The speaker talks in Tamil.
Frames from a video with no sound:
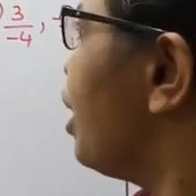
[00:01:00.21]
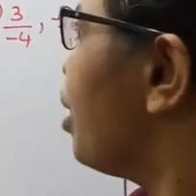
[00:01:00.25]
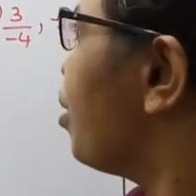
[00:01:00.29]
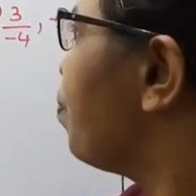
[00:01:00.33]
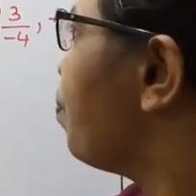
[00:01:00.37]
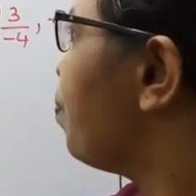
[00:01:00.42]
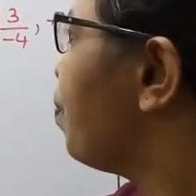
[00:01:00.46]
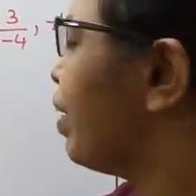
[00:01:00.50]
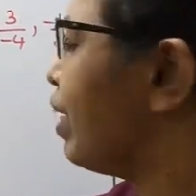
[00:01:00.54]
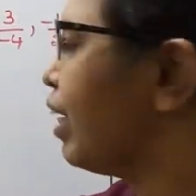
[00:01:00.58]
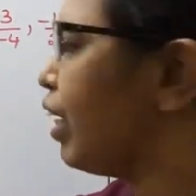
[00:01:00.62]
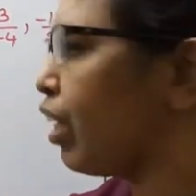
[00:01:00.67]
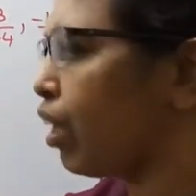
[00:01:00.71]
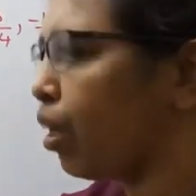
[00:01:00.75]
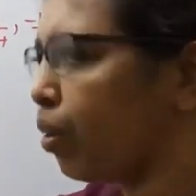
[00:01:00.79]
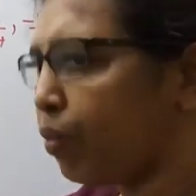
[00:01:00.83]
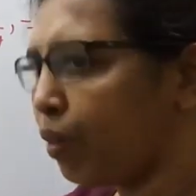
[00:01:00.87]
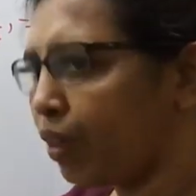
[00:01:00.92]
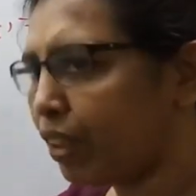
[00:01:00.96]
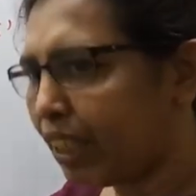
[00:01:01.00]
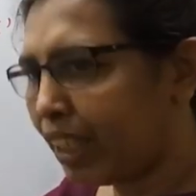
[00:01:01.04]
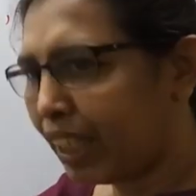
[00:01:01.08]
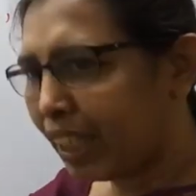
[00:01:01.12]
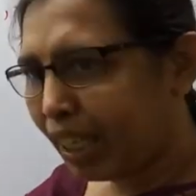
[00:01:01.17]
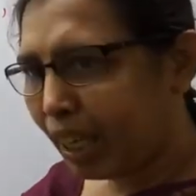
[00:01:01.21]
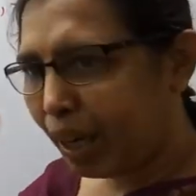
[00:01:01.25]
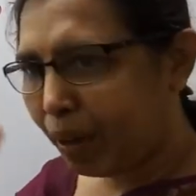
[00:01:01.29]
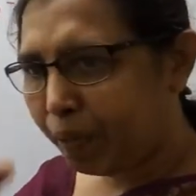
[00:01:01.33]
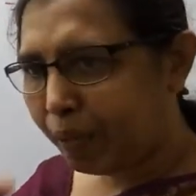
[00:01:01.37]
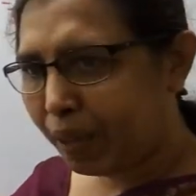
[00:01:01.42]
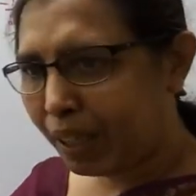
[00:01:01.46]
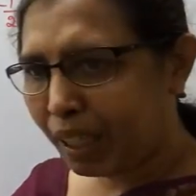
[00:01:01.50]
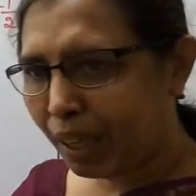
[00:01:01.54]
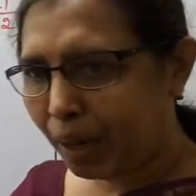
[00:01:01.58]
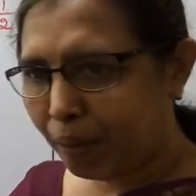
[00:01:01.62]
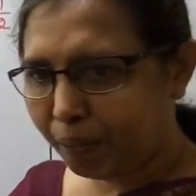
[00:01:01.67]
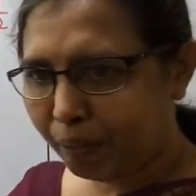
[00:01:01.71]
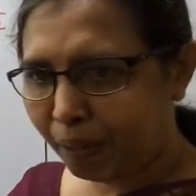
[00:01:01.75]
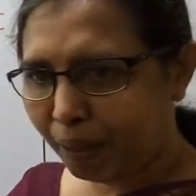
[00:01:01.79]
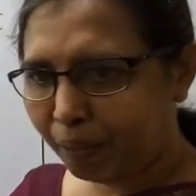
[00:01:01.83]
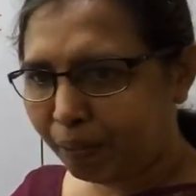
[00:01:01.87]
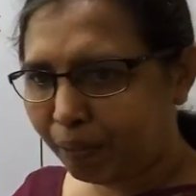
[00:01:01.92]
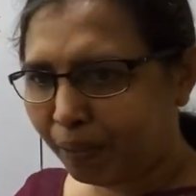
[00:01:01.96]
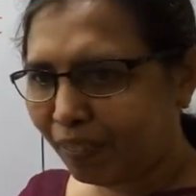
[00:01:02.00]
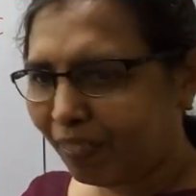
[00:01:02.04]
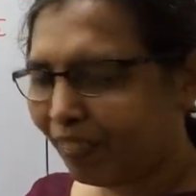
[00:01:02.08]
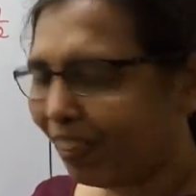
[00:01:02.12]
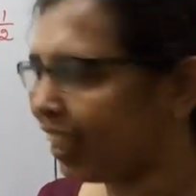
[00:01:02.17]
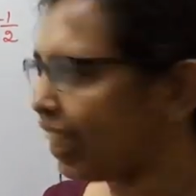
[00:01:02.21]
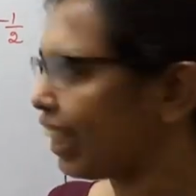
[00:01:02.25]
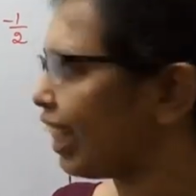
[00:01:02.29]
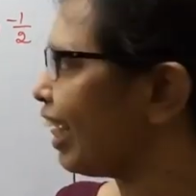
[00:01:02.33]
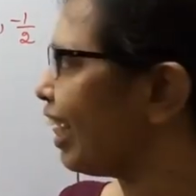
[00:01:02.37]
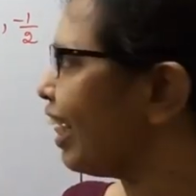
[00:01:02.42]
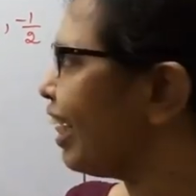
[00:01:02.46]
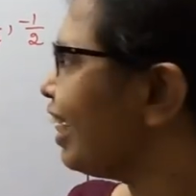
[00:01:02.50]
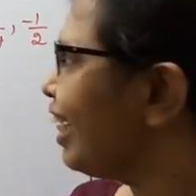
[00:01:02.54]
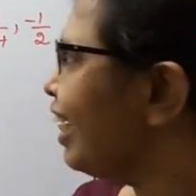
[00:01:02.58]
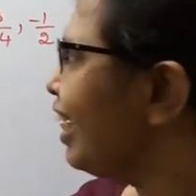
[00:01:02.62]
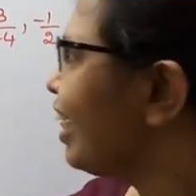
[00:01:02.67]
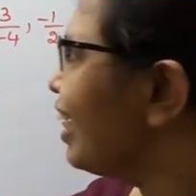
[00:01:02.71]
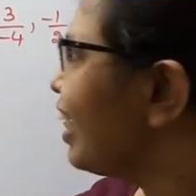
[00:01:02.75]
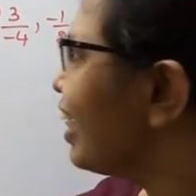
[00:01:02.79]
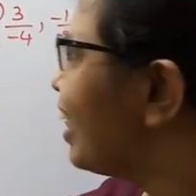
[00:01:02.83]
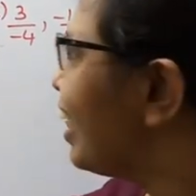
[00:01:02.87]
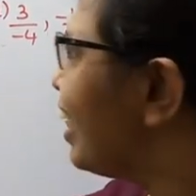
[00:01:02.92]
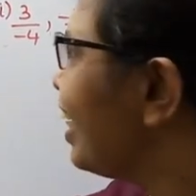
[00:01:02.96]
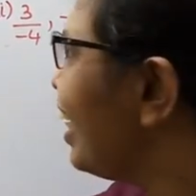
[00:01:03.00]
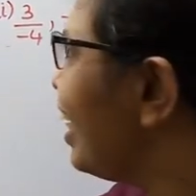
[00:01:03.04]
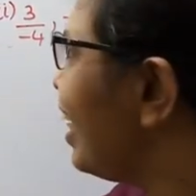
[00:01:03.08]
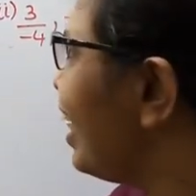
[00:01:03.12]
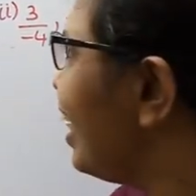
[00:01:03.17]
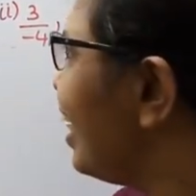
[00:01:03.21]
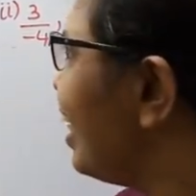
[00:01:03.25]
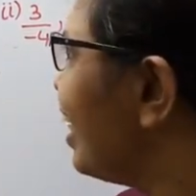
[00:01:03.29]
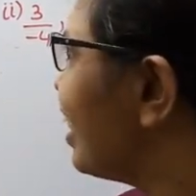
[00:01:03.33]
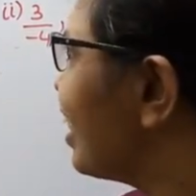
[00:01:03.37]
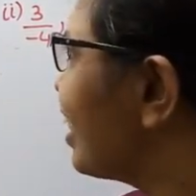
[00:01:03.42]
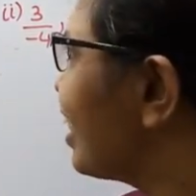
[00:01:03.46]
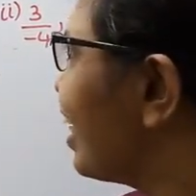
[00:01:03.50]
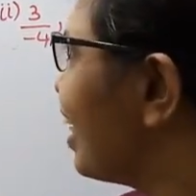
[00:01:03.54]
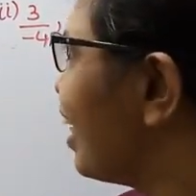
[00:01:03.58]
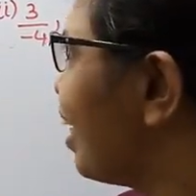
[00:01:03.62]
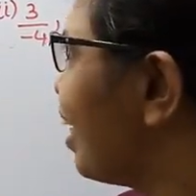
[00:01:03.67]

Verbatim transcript: இப்படி இருக்கும்போது நீங்கள் எப்படி கம்பேர் பண்ணுவீங்க கீழே இருக்க